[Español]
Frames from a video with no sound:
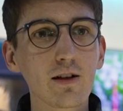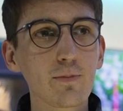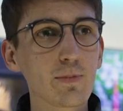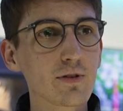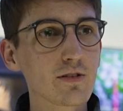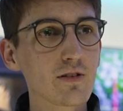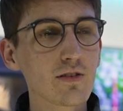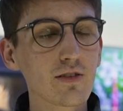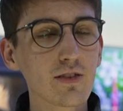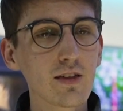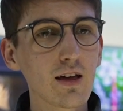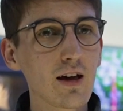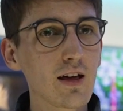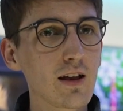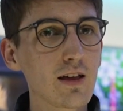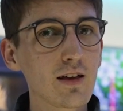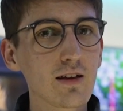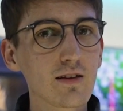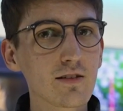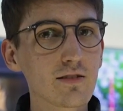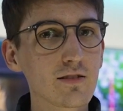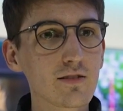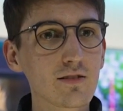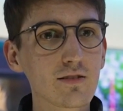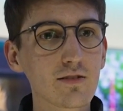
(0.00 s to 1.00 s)
la presencial
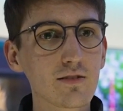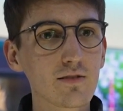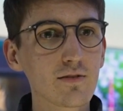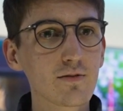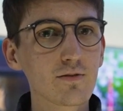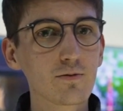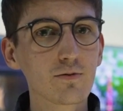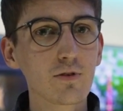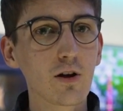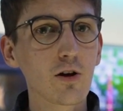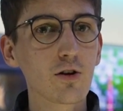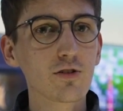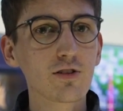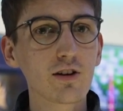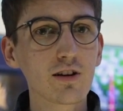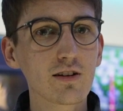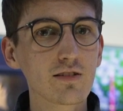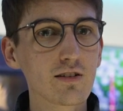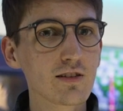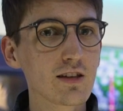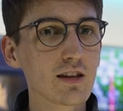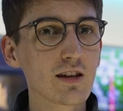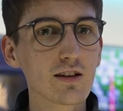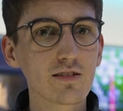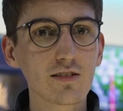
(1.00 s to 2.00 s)
es una cosa que
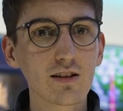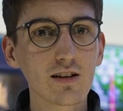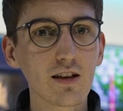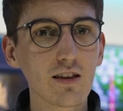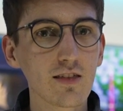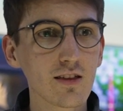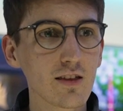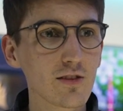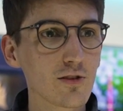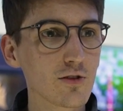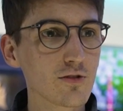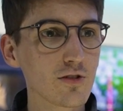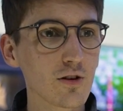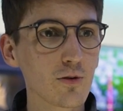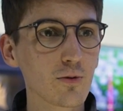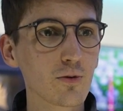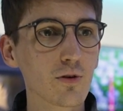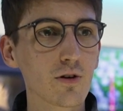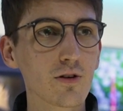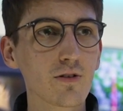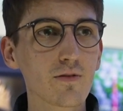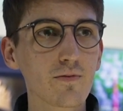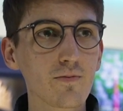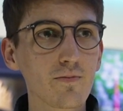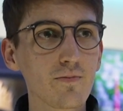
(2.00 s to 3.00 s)
se tiene que seguir haciendo seguro.